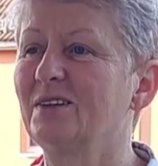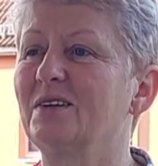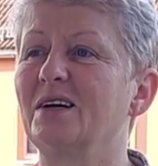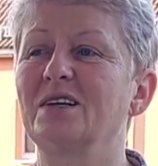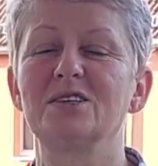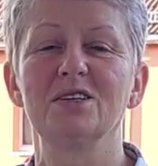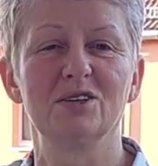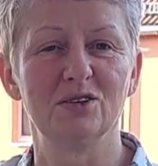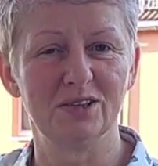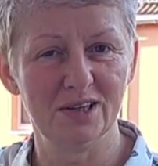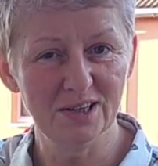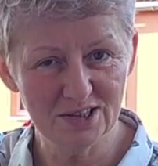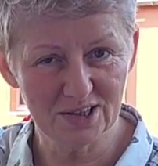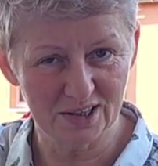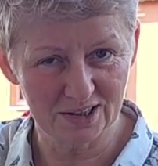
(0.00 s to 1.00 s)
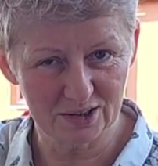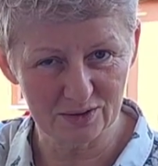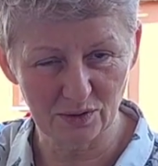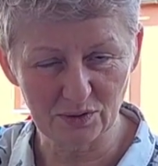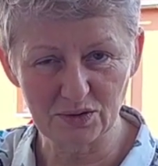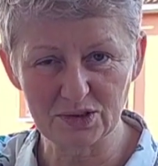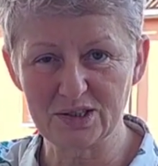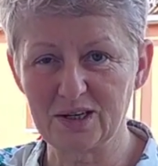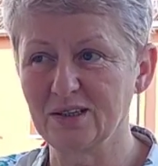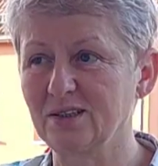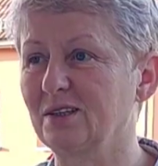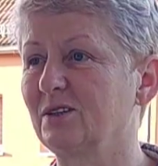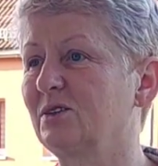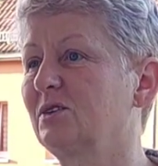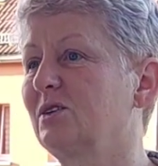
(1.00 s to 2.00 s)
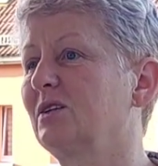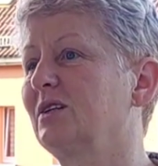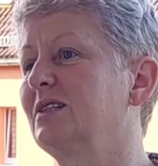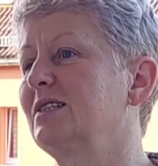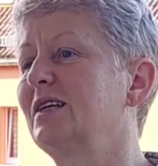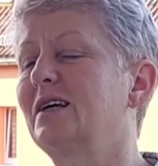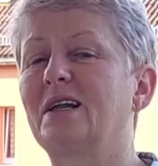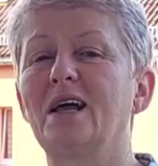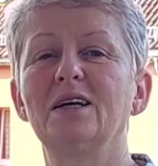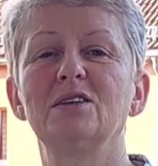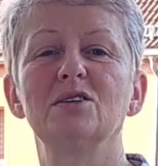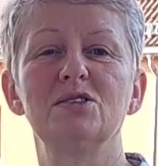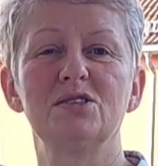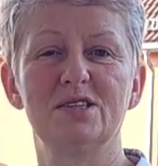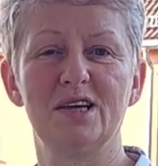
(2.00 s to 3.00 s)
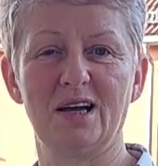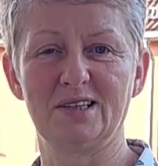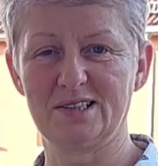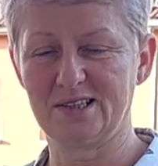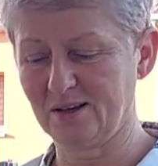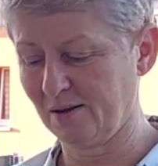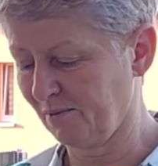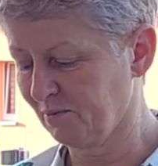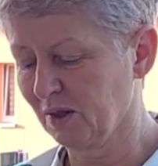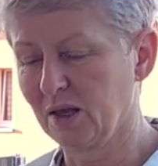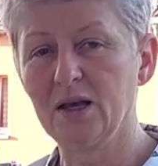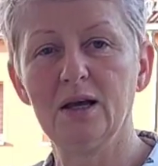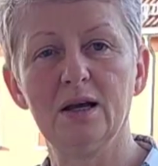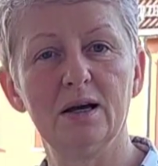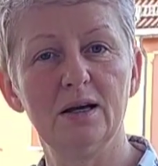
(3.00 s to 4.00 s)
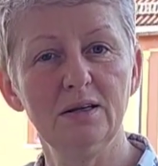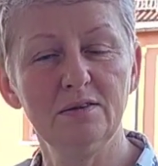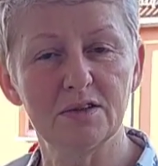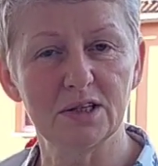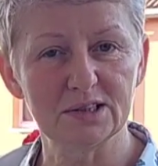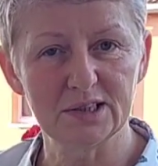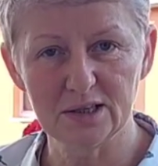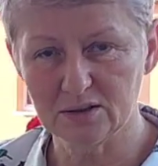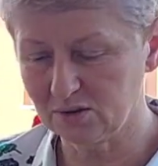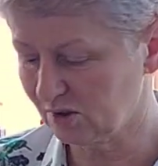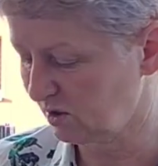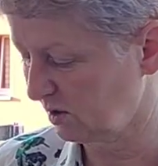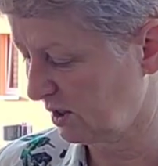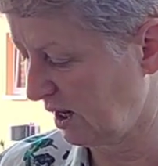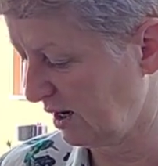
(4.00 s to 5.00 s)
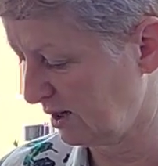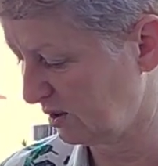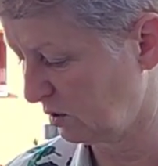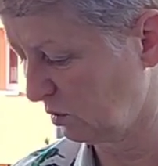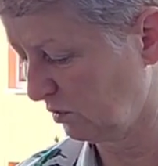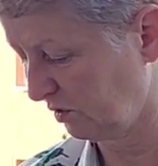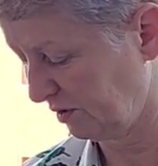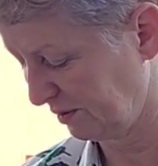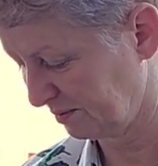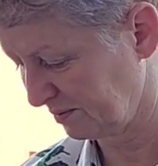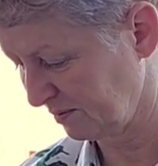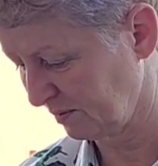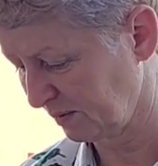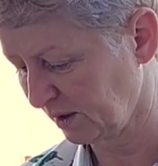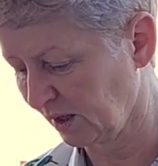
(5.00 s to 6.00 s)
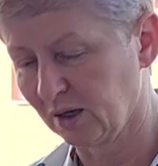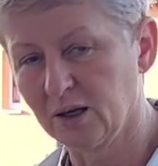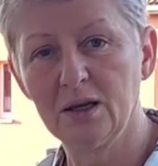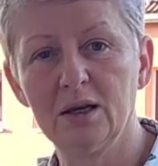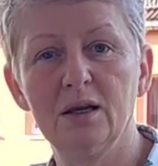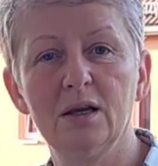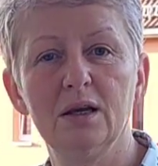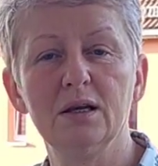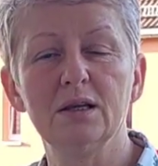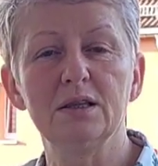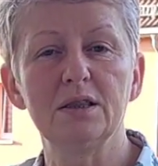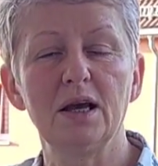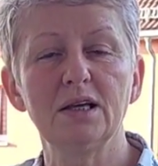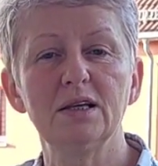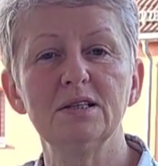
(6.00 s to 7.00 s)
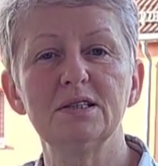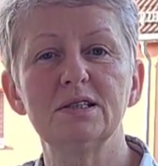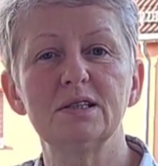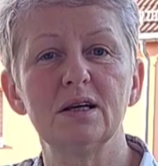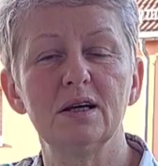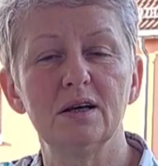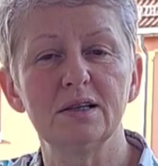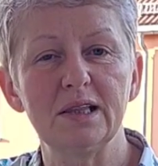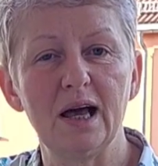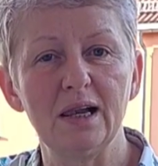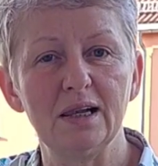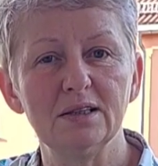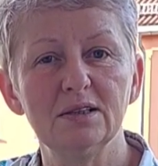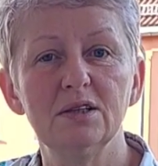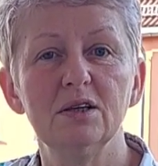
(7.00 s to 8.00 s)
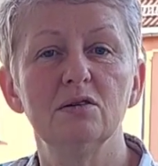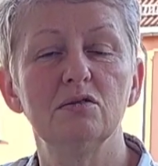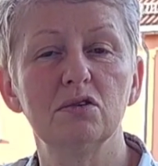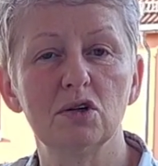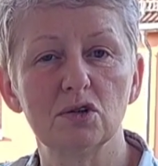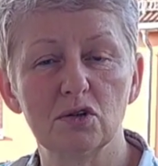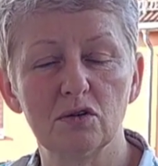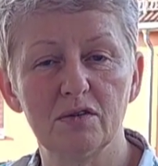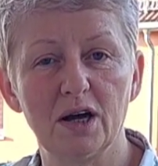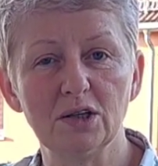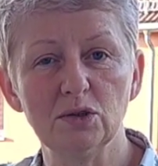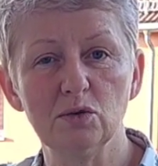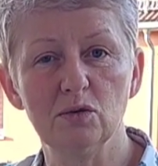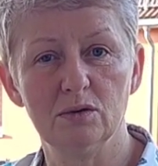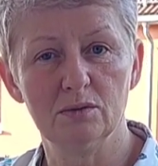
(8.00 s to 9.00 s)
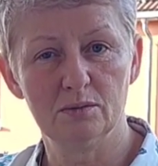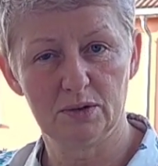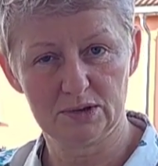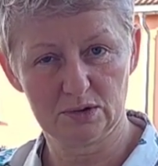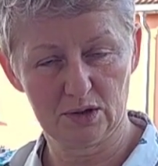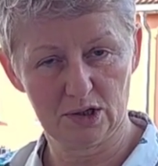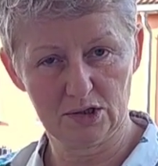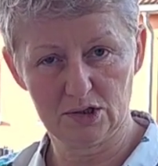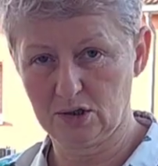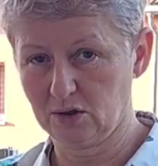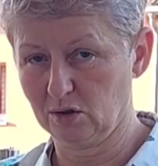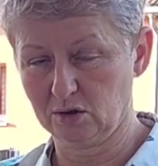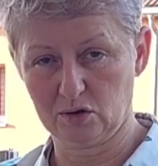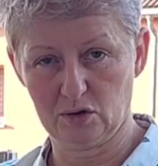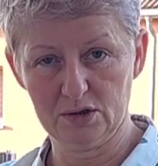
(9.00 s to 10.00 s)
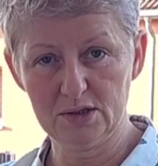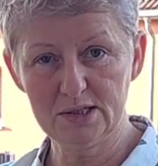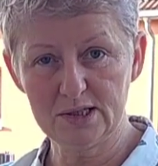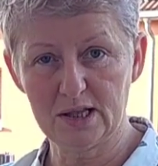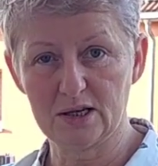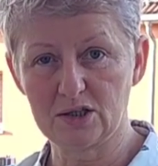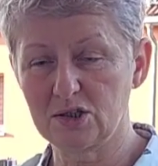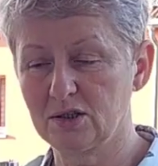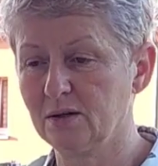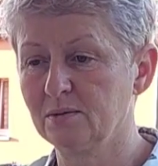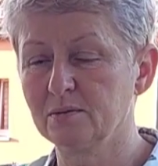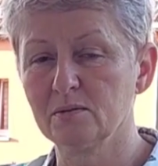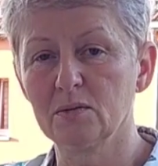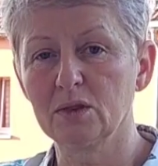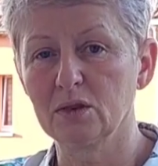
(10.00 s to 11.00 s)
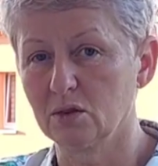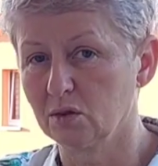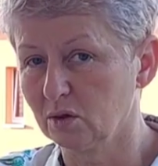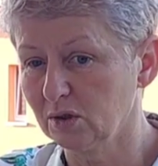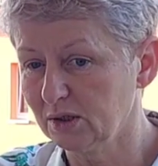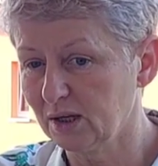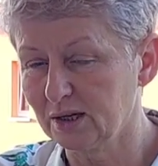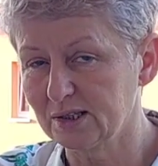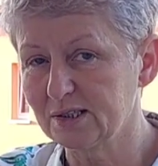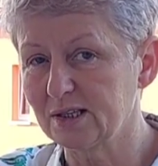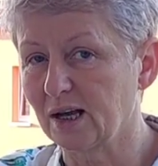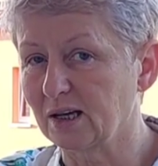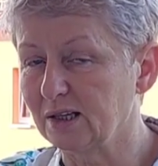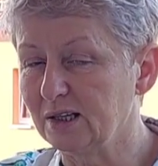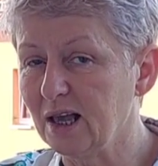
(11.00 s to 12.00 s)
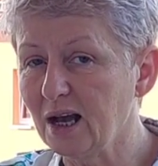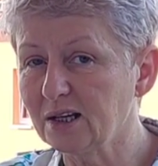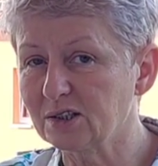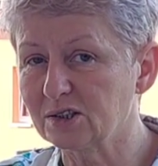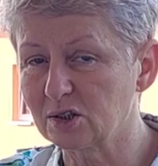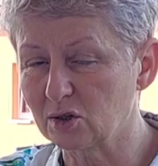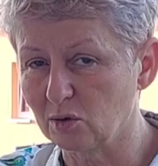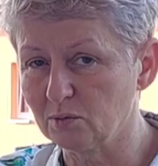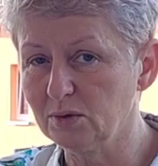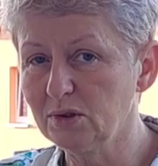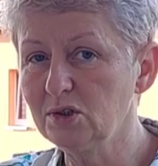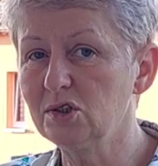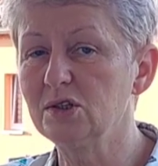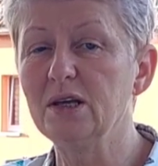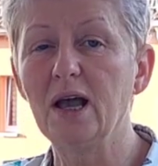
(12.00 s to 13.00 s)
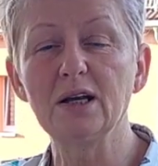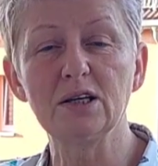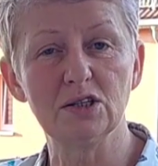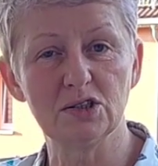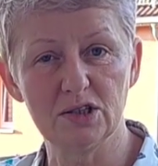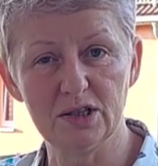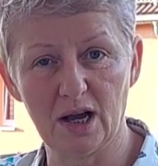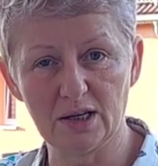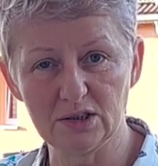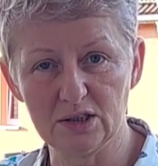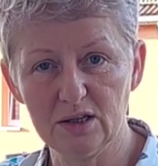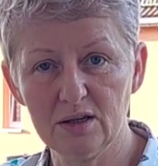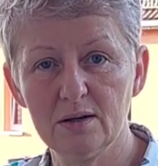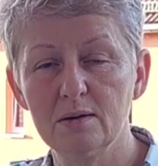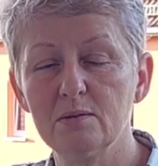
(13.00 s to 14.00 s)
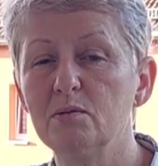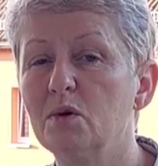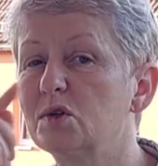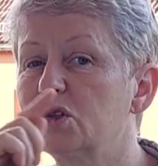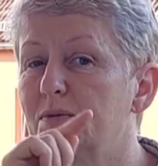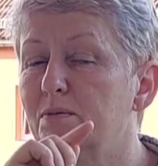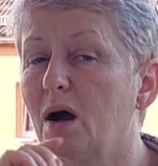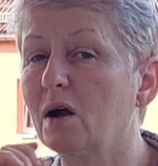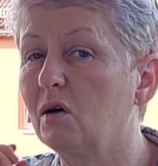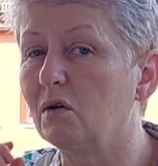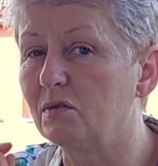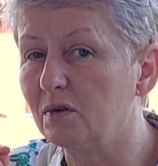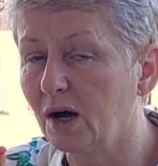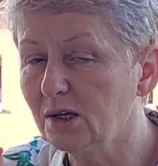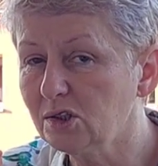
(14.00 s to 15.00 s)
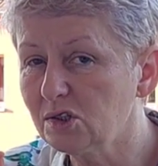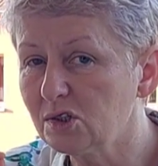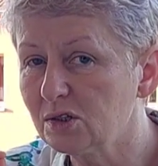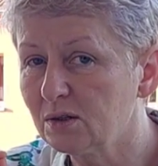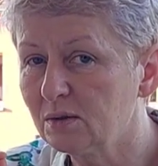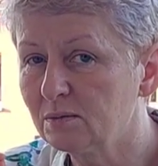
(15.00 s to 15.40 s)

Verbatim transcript: to jak się dojedzie na tą autostradę, no to jest radość jazdy. Ale wracając do talentów. Tak jest talent w gotowaniu. Posłuchajcie, no to jest też. No i teraz tak, jak zrobić jakieś danie, posmakować,